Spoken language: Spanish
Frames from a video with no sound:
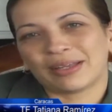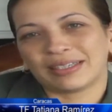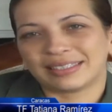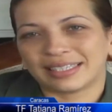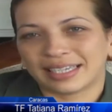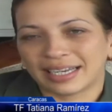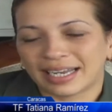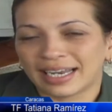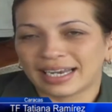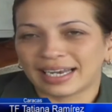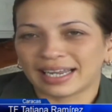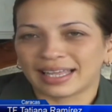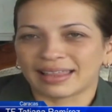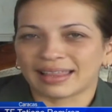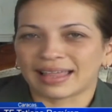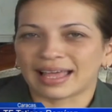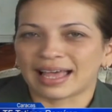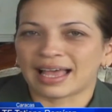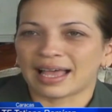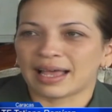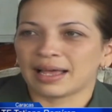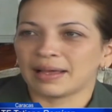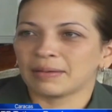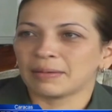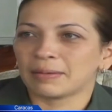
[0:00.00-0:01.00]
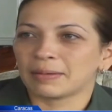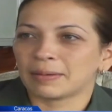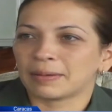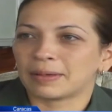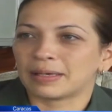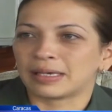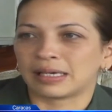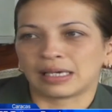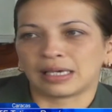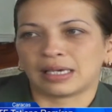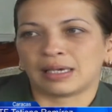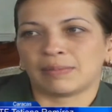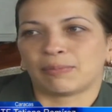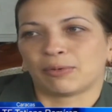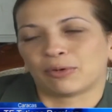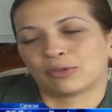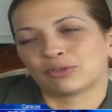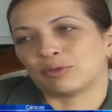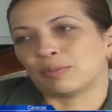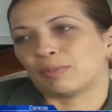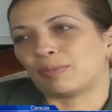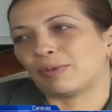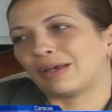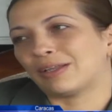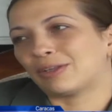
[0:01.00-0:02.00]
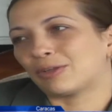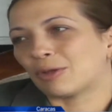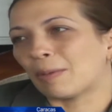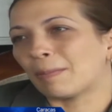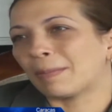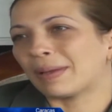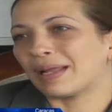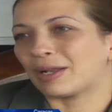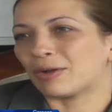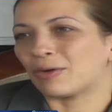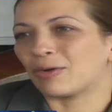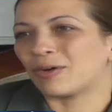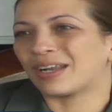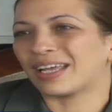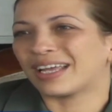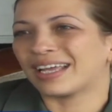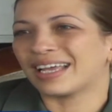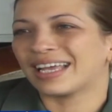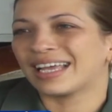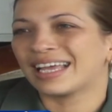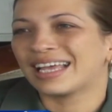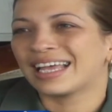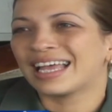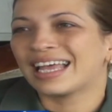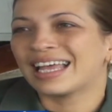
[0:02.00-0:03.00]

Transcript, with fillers: decir en edad, y por supuesto menores,